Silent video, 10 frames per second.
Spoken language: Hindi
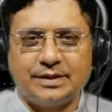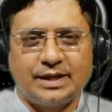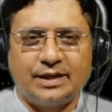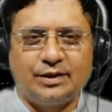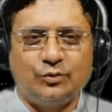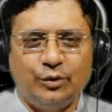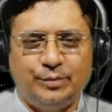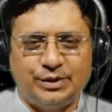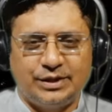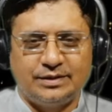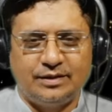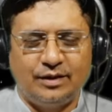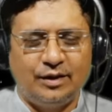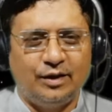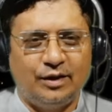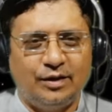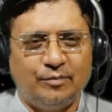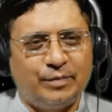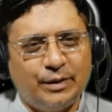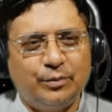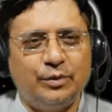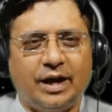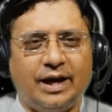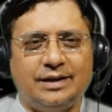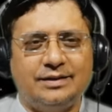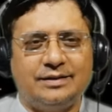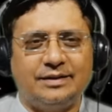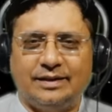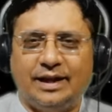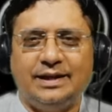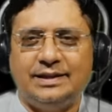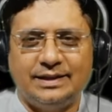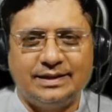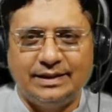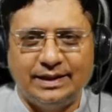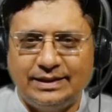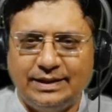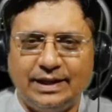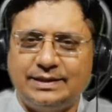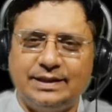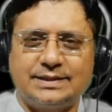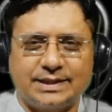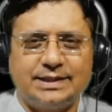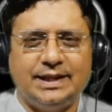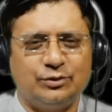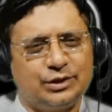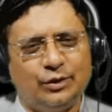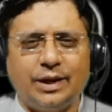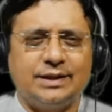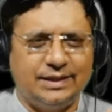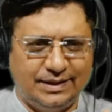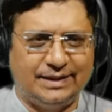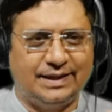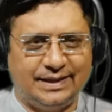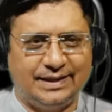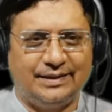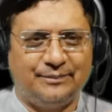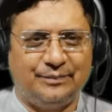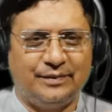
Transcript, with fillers: संसार की कोई भी चीज परिपूर्ण आनंद नहीं दे, देती ना दे सकती है उसकी औकात ही नहीं है देने की